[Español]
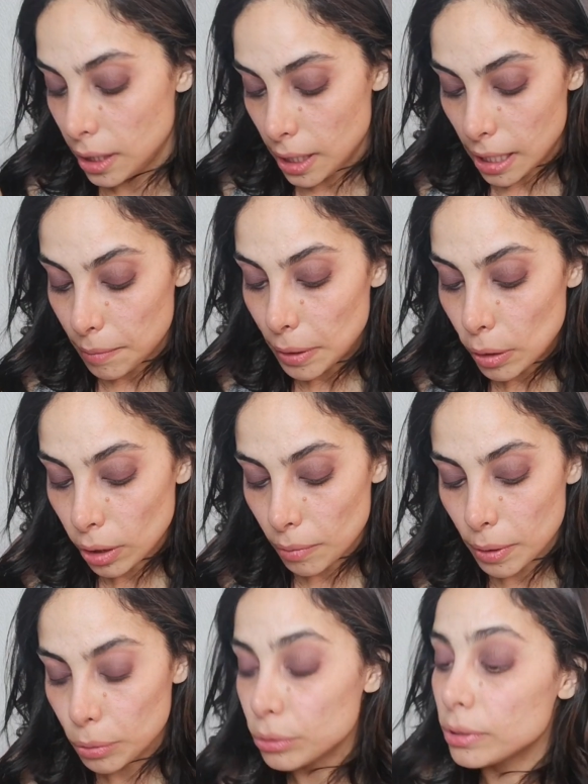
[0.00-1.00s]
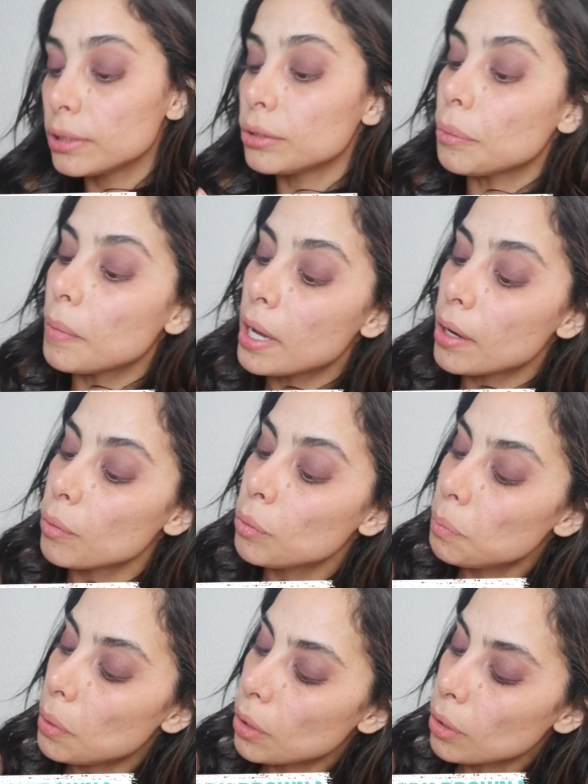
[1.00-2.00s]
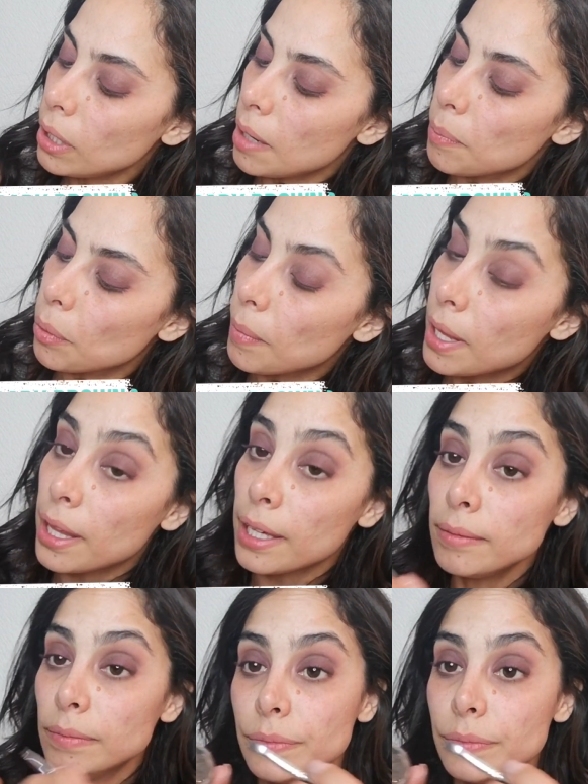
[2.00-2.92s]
A mí lo que me gusta es tomar un poco de la pomada,